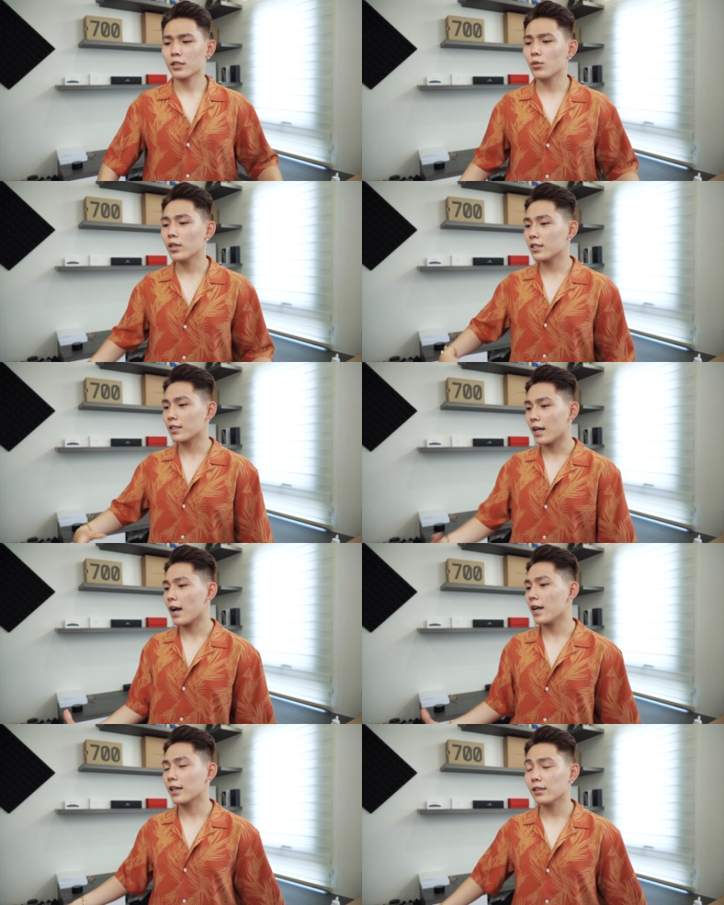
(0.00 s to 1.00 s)
street
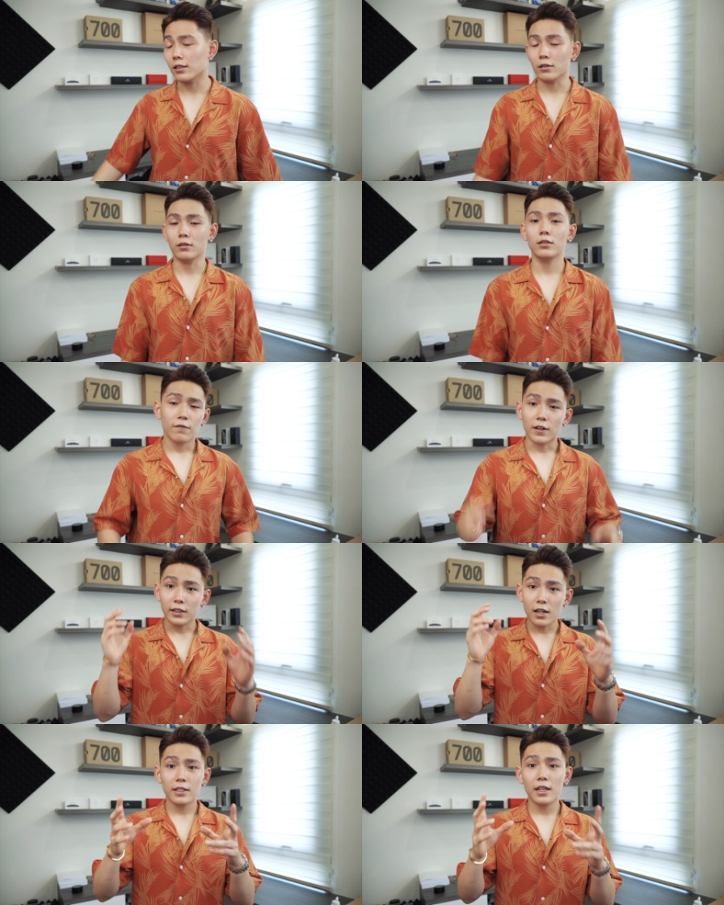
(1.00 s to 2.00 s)
style các thứ và
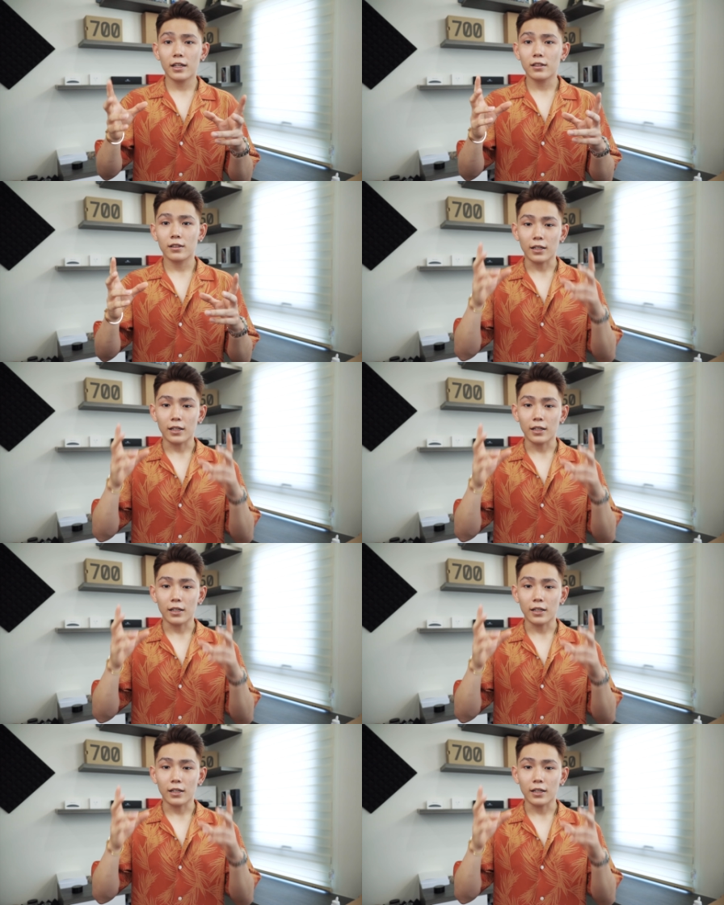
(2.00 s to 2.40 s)
tất nhiên